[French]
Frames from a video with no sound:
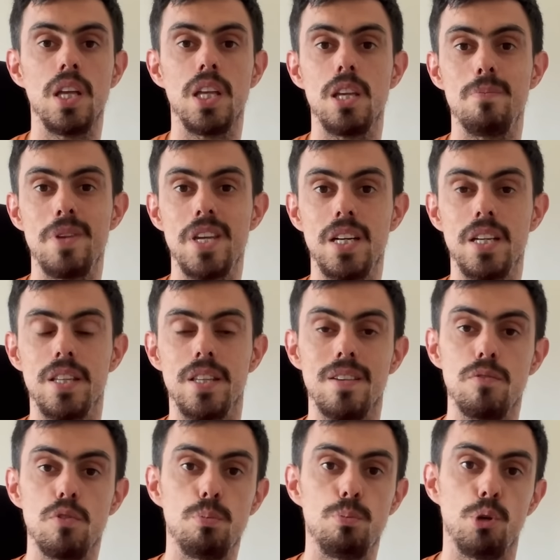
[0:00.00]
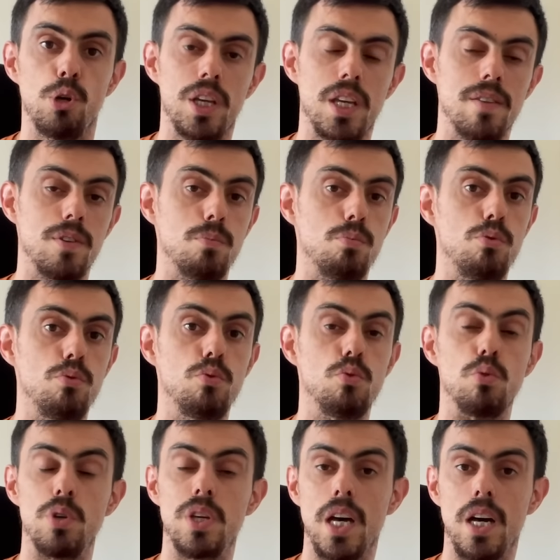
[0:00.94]
eh bien les développeurs qui avaient plus
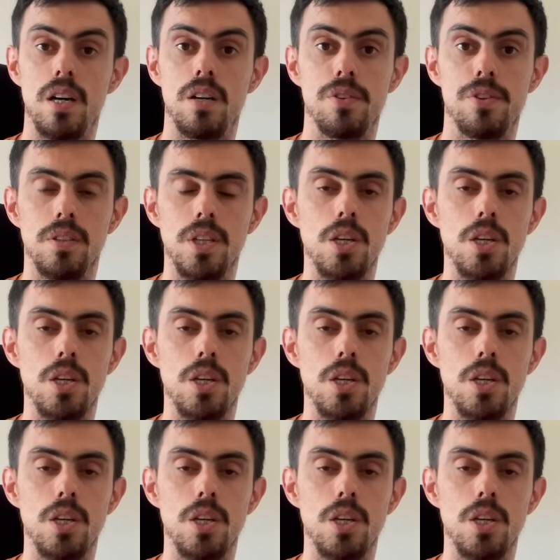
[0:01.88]
de 40